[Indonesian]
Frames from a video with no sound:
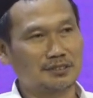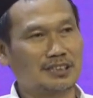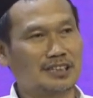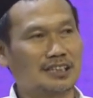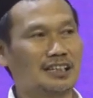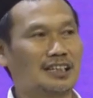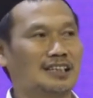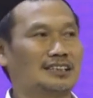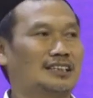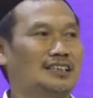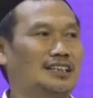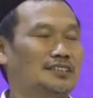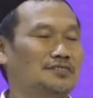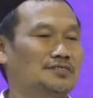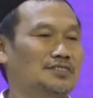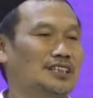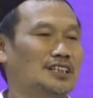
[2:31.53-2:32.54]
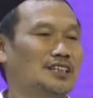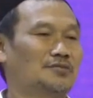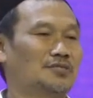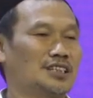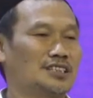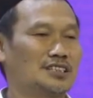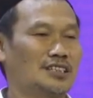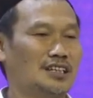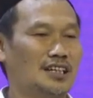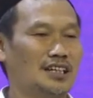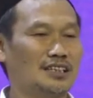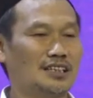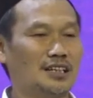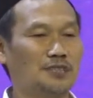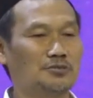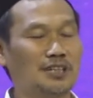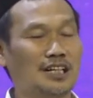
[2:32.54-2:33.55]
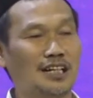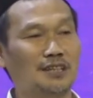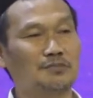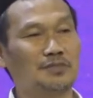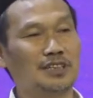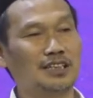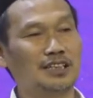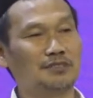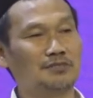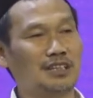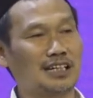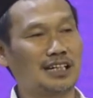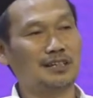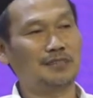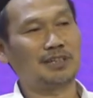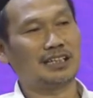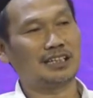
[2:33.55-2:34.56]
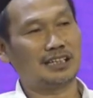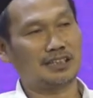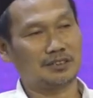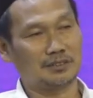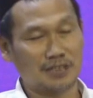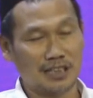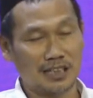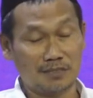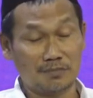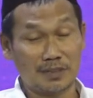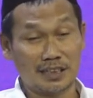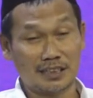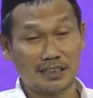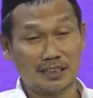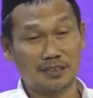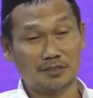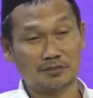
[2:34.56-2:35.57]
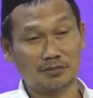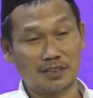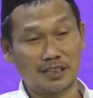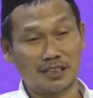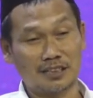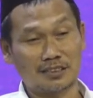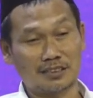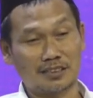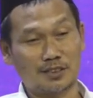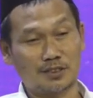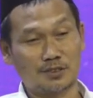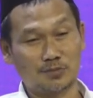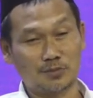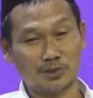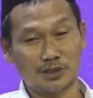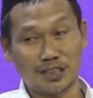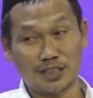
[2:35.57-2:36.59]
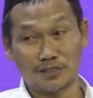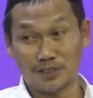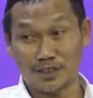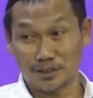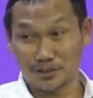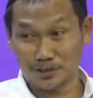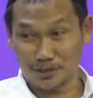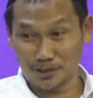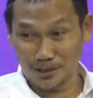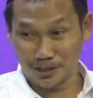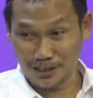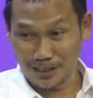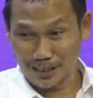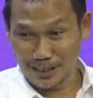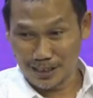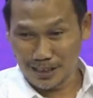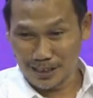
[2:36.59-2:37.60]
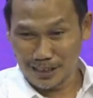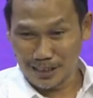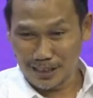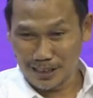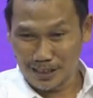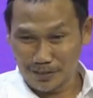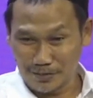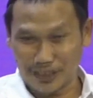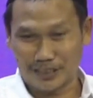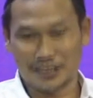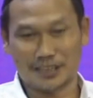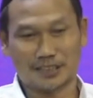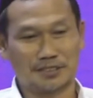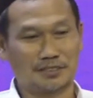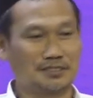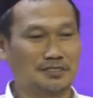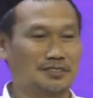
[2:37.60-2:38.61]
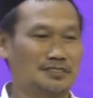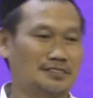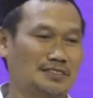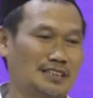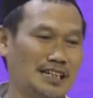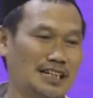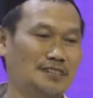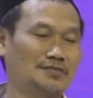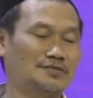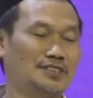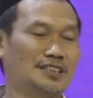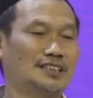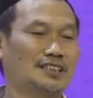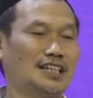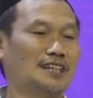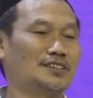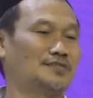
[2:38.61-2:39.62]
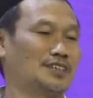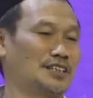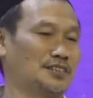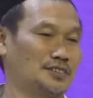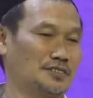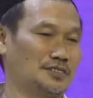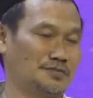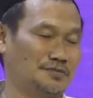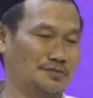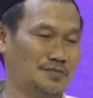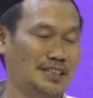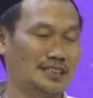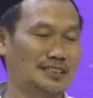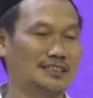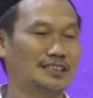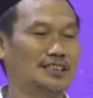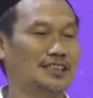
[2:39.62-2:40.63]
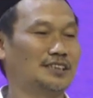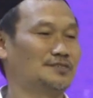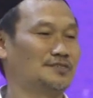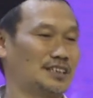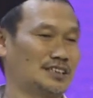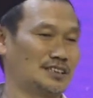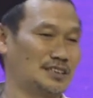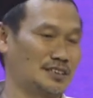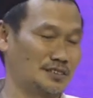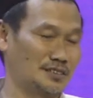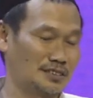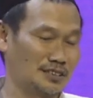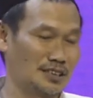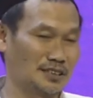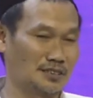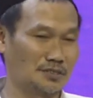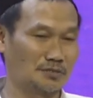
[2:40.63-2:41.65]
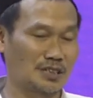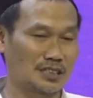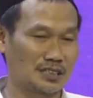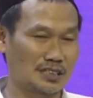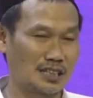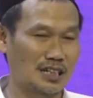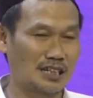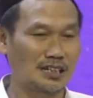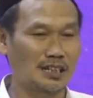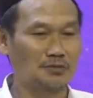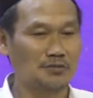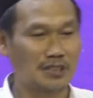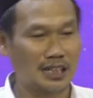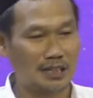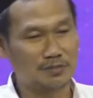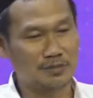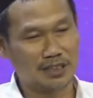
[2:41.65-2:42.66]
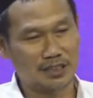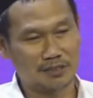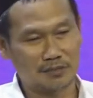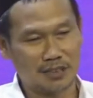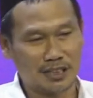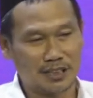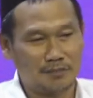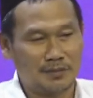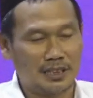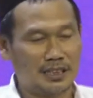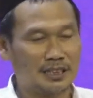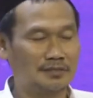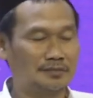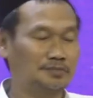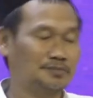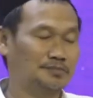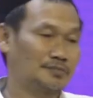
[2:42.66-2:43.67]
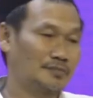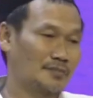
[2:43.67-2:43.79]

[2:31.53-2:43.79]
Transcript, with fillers: Juga kata Alfiyah wasa anahu kamilin wa kamalah. Quran pakai ula humul kafarotul fajaroh. Kafir kafaroh, fajirin fajaroh, yaitu wasa anahu kamilin wa kamalah.